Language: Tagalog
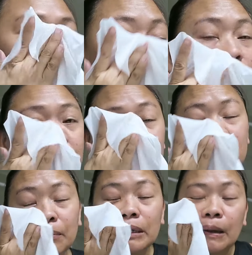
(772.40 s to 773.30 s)
or siguro
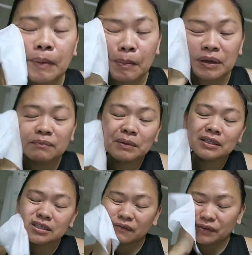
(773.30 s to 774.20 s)
hindi pa
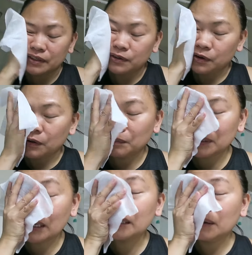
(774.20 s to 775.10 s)
napapadpad sa feed ko.
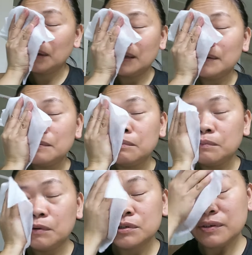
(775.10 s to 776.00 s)
But anyway,
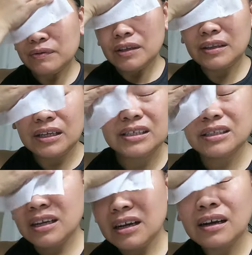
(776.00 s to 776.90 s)
most of the things
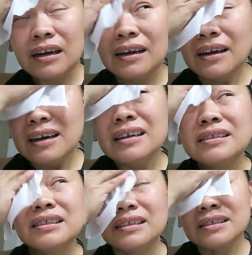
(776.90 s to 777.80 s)
na
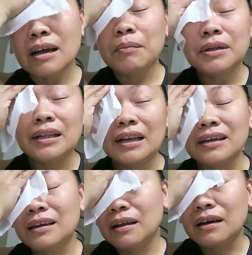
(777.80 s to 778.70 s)
sinasabi
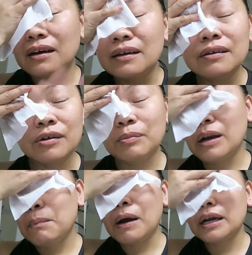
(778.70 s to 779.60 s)
nila na or
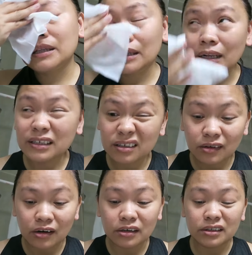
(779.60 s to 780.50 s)
pinapakita nila sa
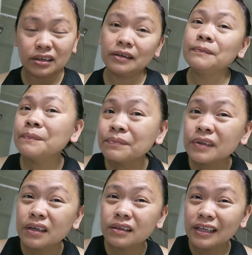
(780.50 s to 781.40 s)
Dollar Tree
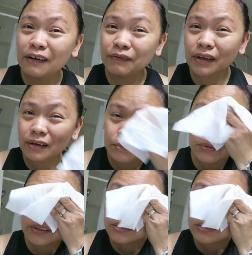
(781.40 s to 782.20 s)
hindi available